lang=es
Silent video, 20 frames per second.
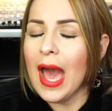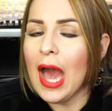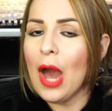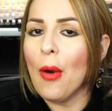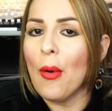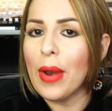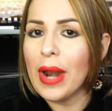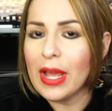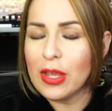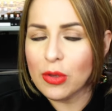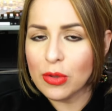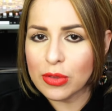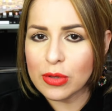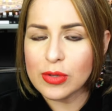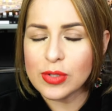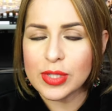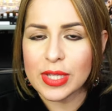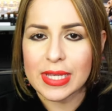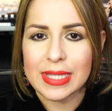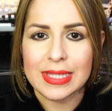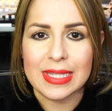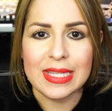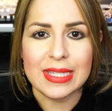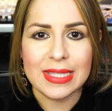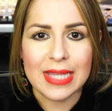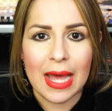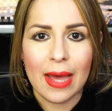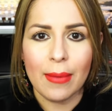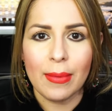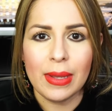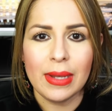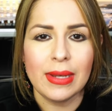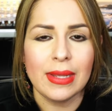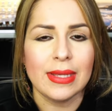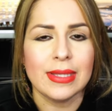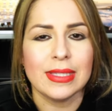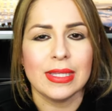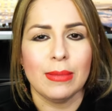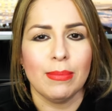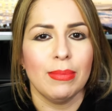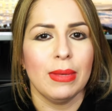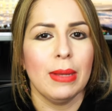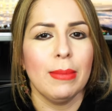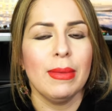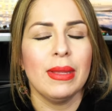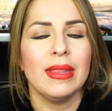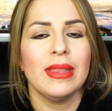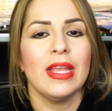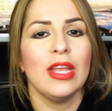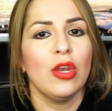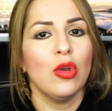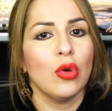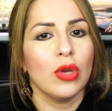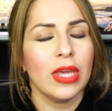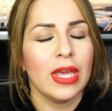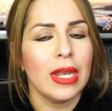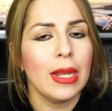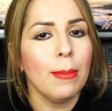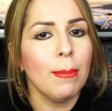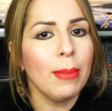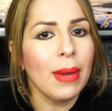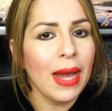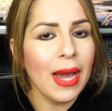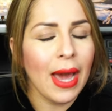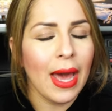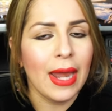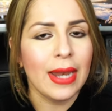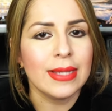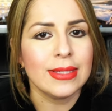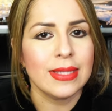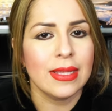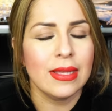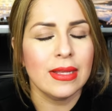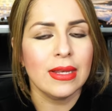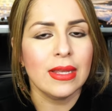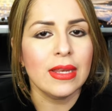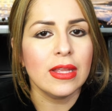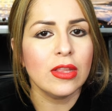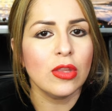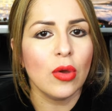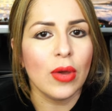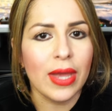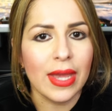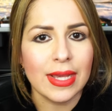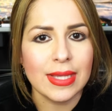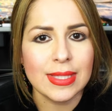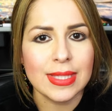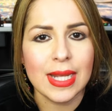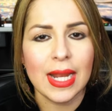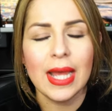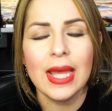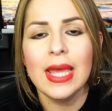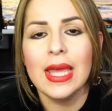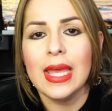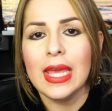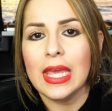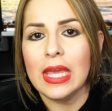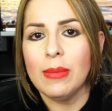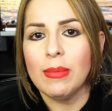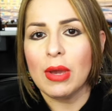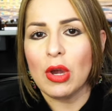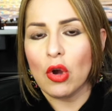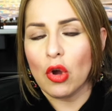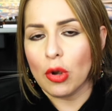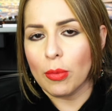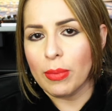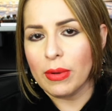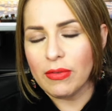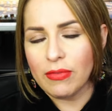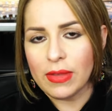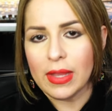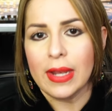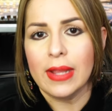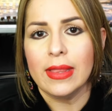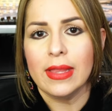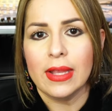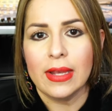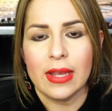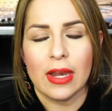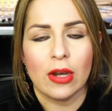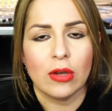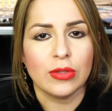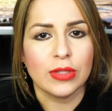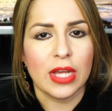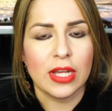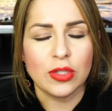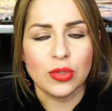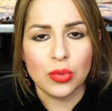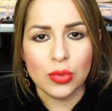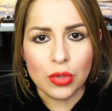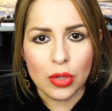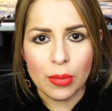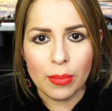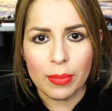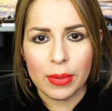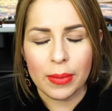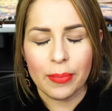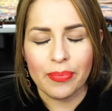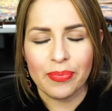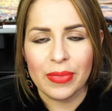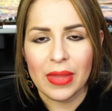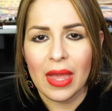Ahora hay otros que sí saben y simplemente no quieren pagar ese dinerito extra y mejor prefieren tenerlos a su nombre.